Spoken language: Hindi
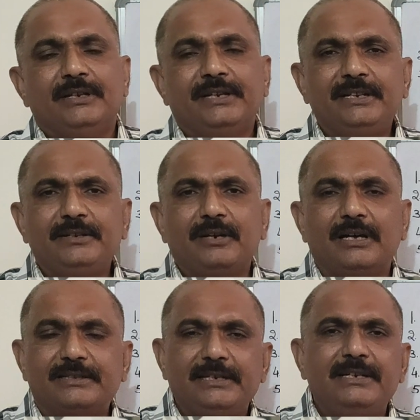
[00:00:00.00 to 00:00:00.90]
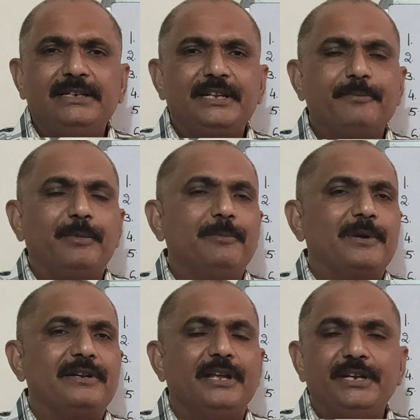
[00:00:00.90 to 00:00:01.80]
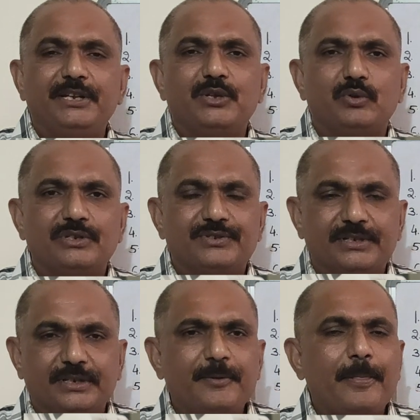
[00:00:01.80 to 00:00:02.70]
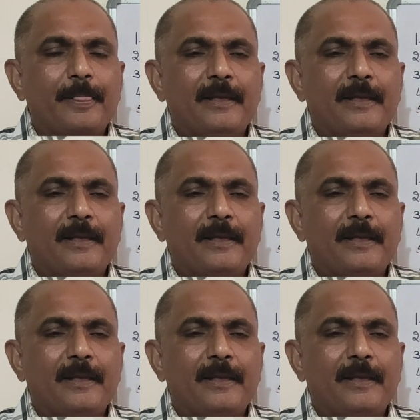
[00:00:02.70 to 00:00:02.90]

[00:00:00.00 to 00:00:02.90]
यानी हथेलियां टेबल पर नहीं टिकी होनी चाहिए